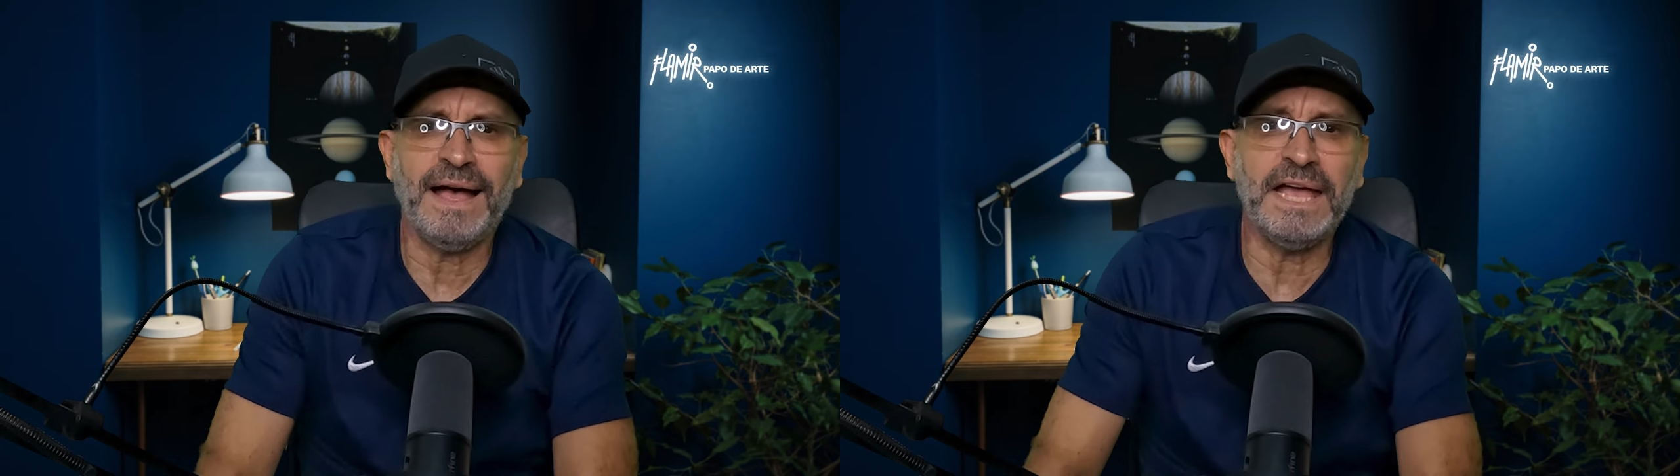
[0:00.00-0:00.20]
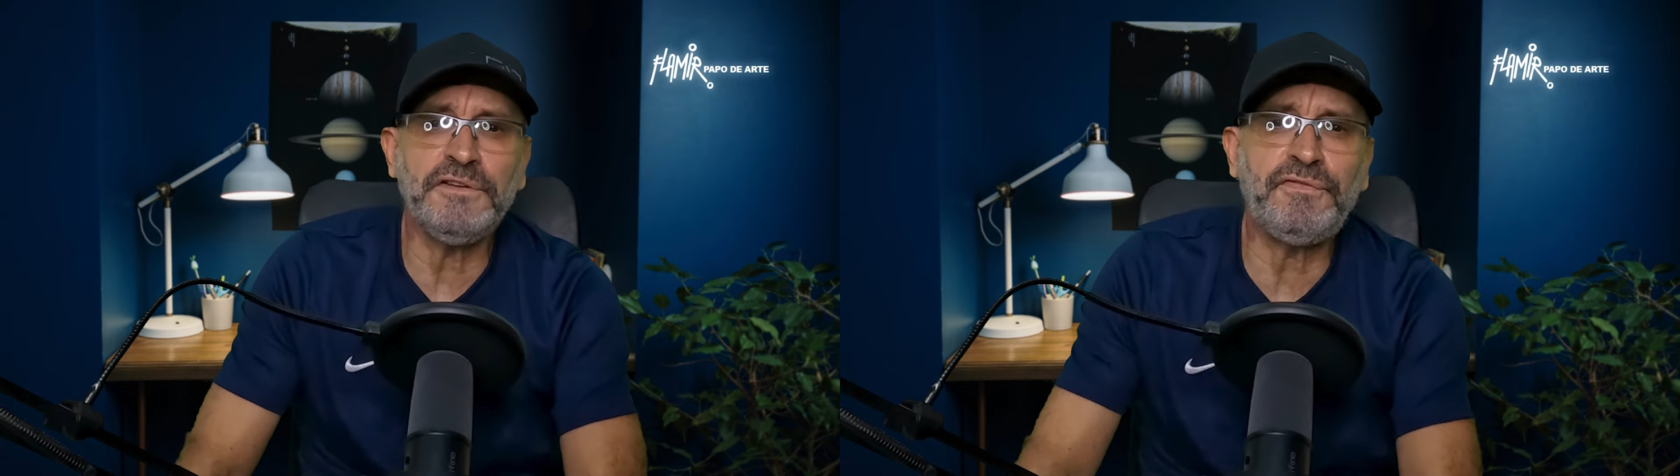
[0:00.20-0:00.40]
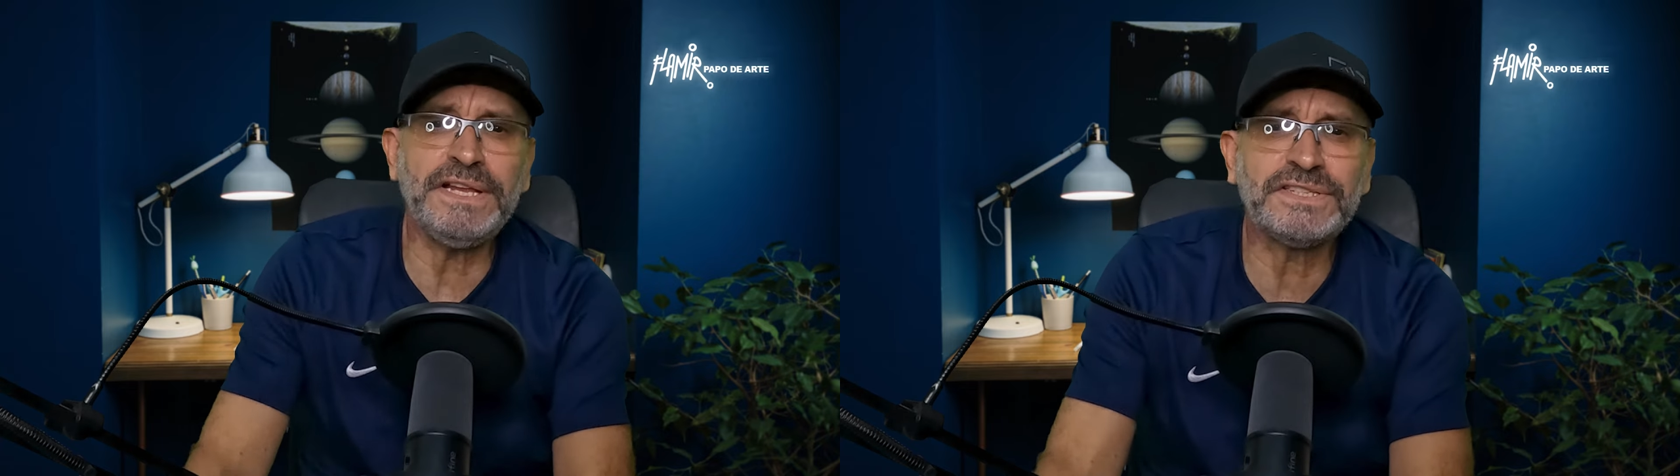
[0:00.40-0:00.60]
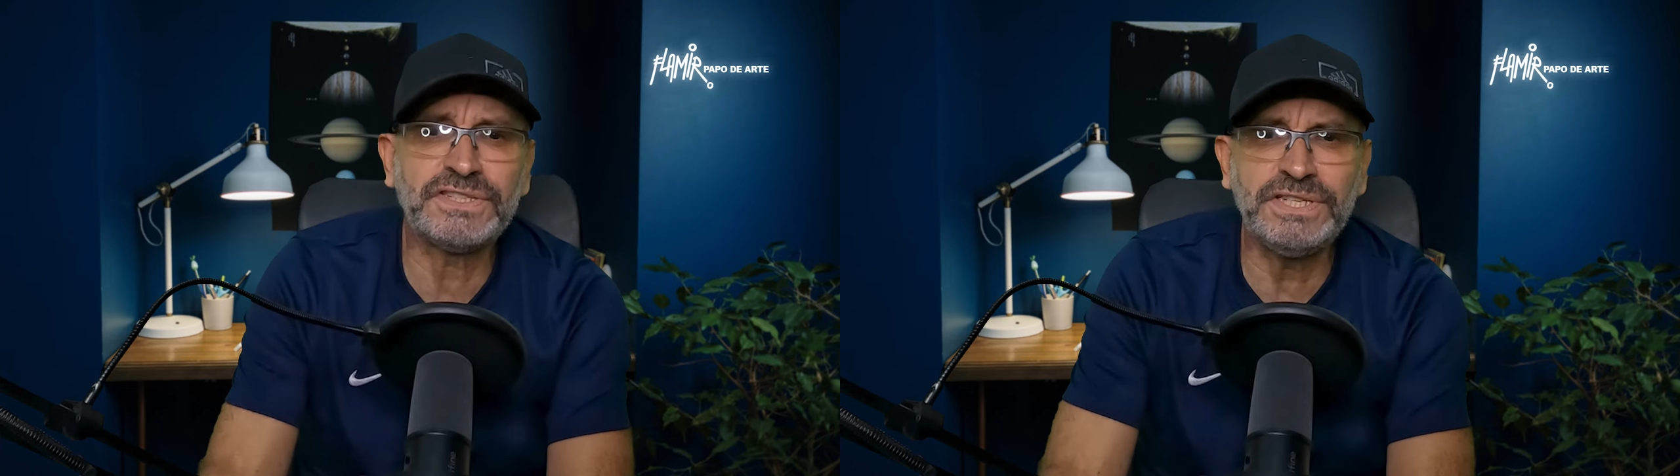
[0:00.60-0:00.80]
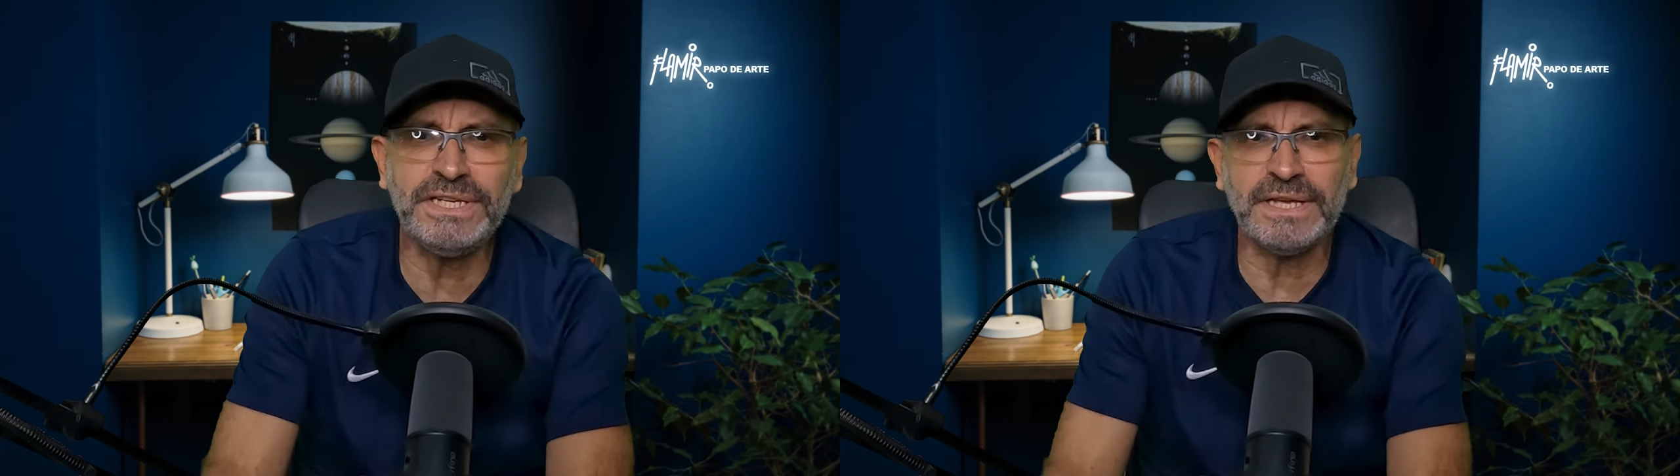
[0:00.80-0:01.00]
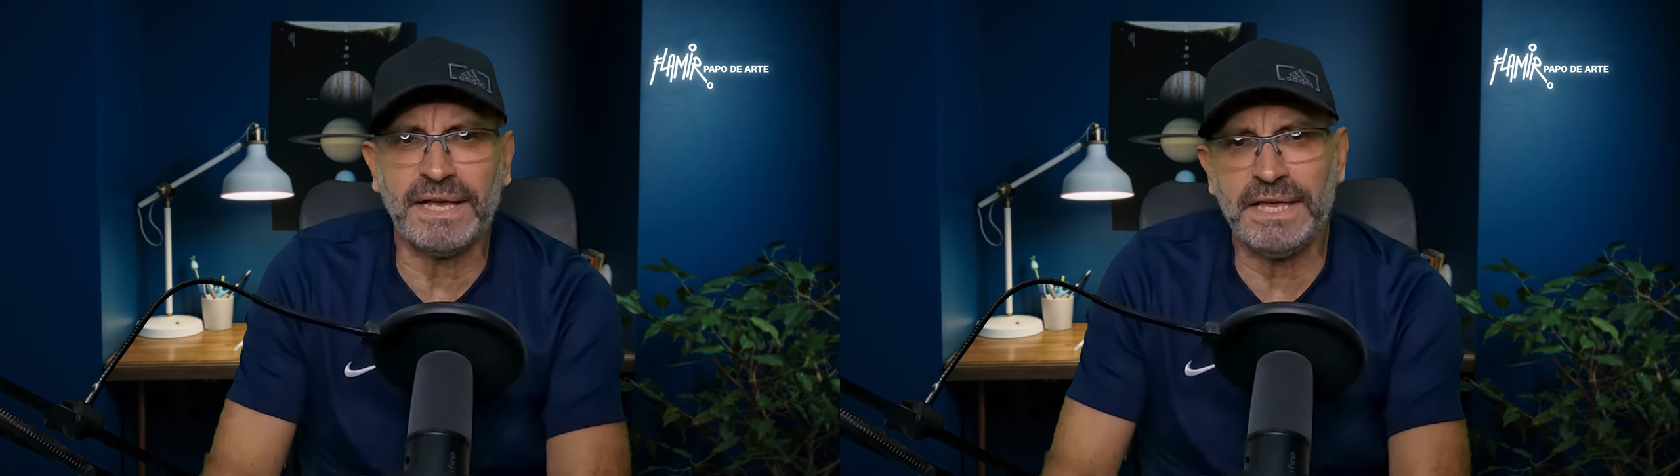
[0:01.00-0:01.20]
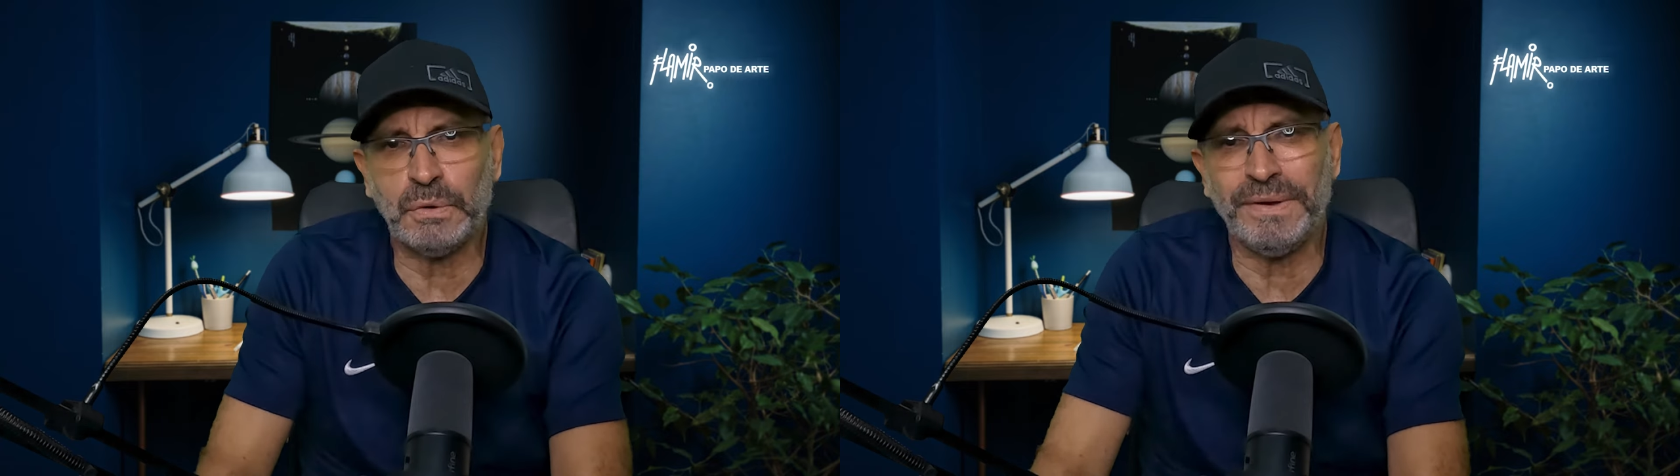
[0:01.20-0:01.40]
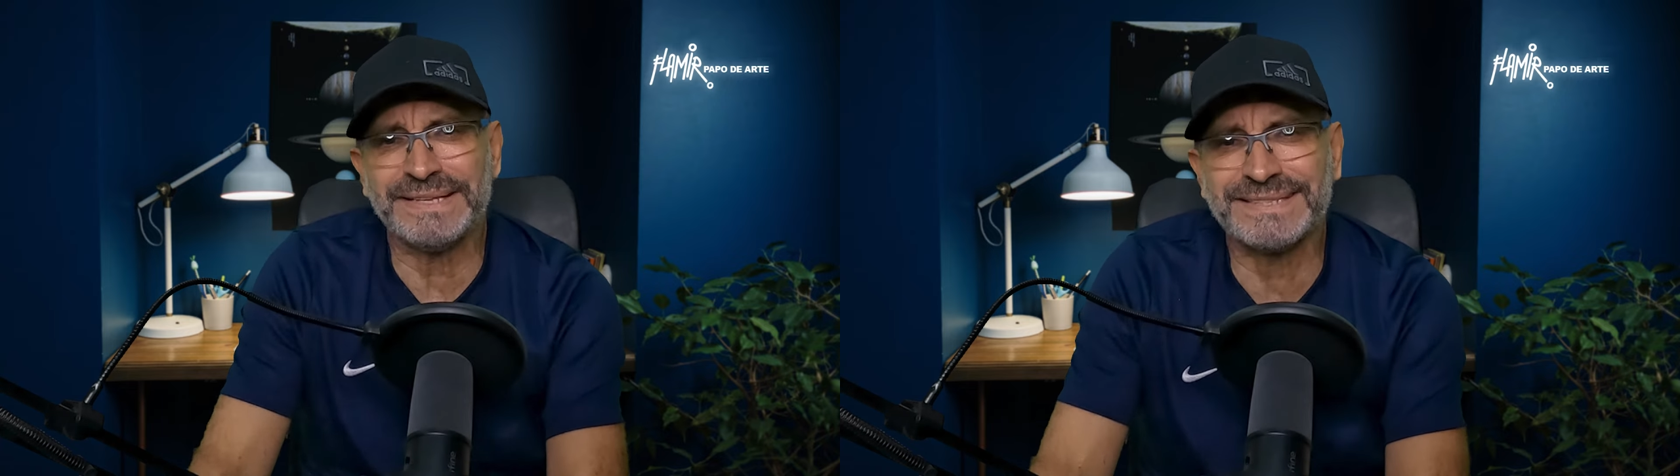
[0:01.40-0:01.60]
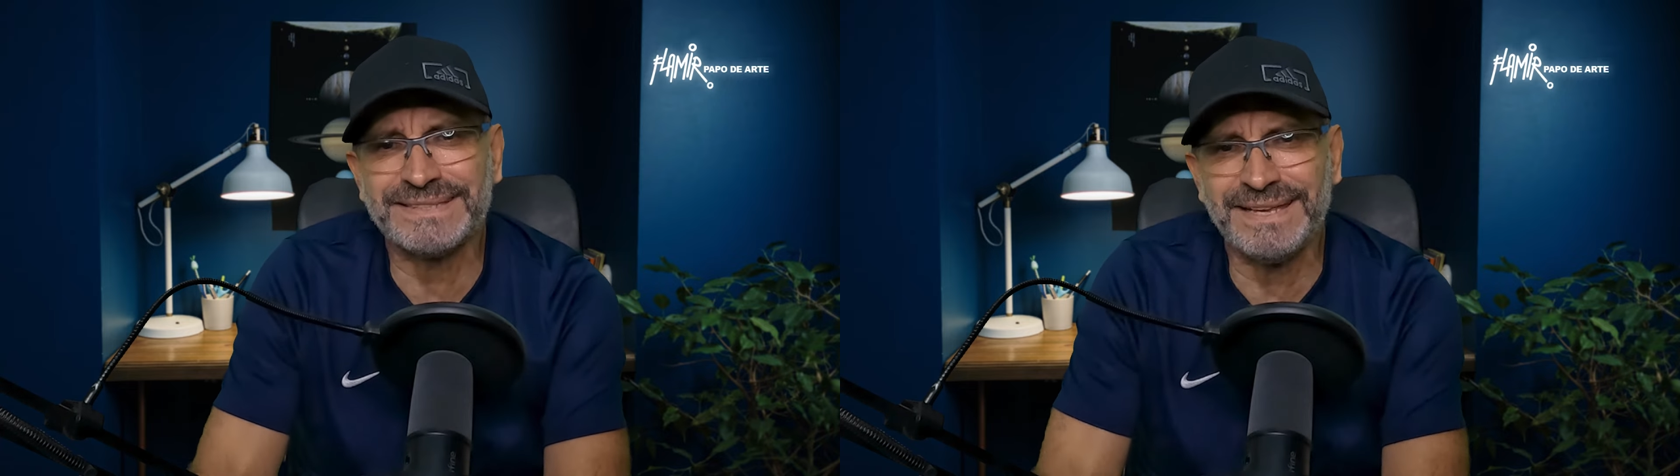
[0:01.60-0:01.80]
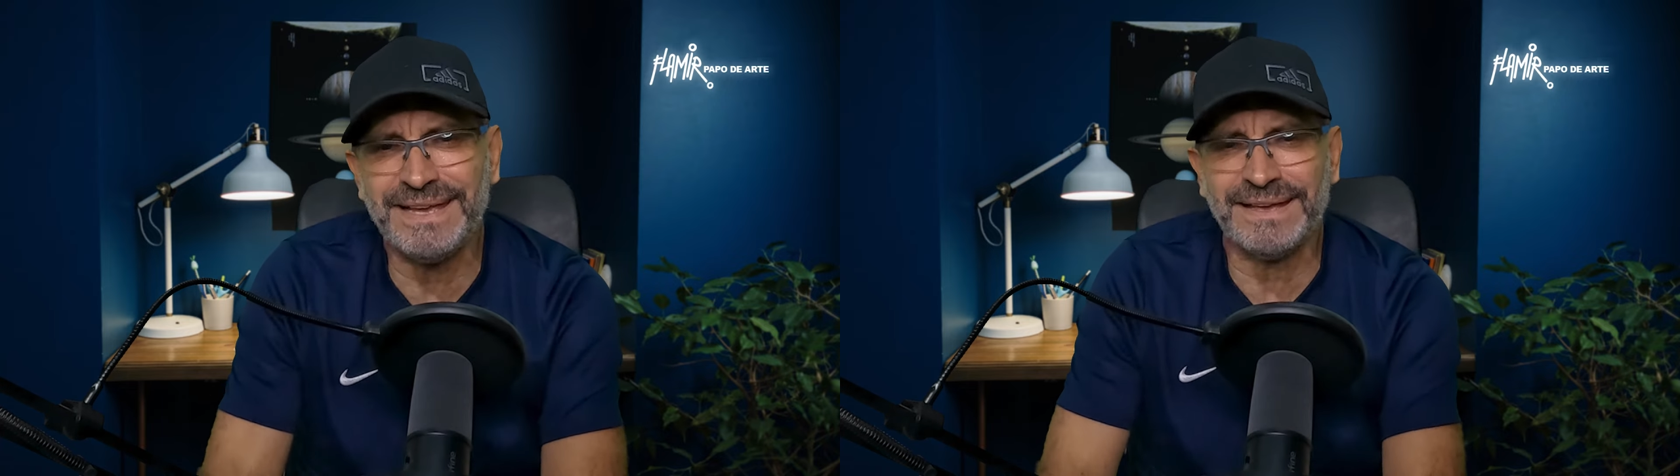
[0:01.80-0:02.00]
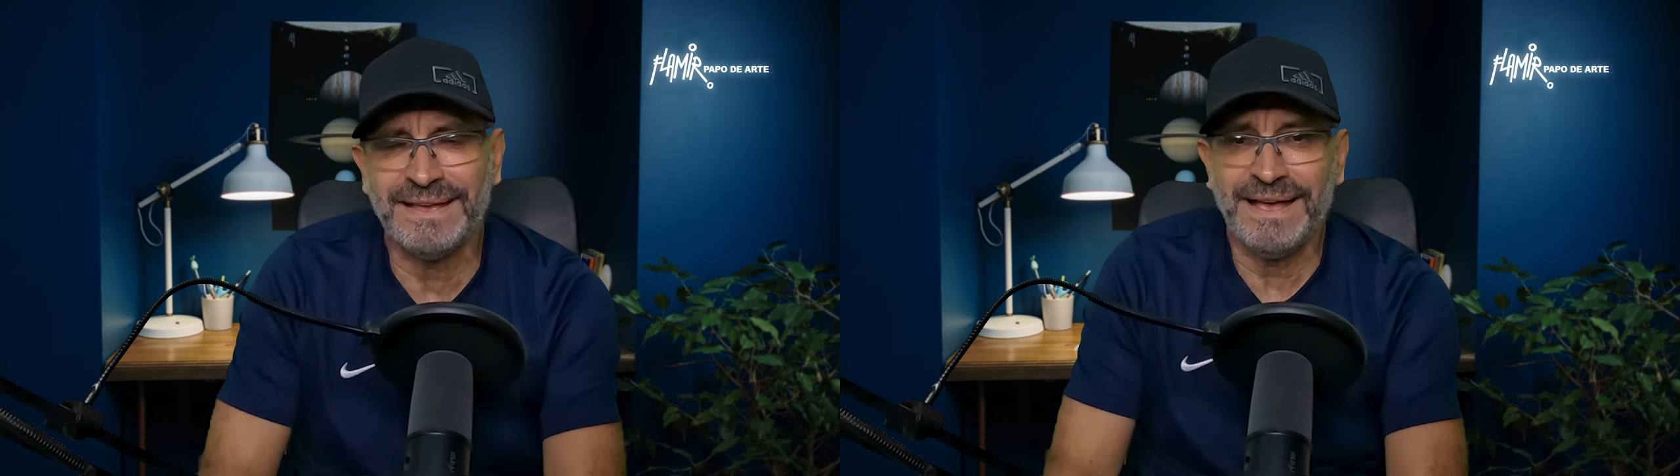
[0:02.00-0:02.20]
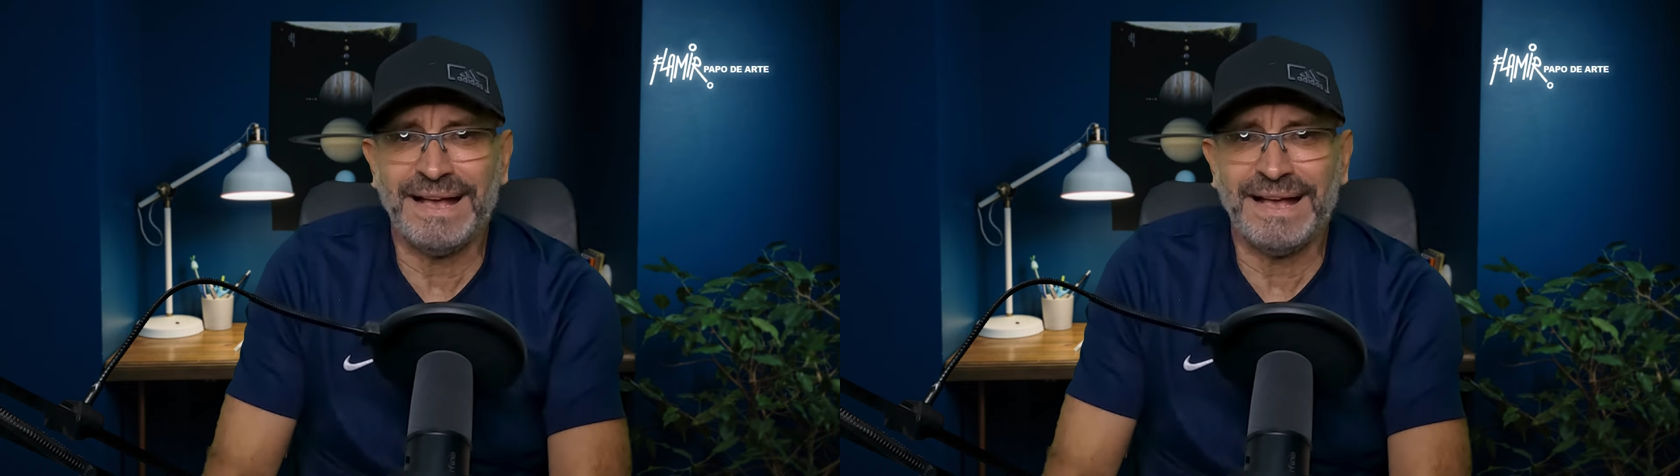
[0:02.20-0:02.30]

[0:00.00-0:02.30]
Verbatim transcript: a refletir, a reconhecer,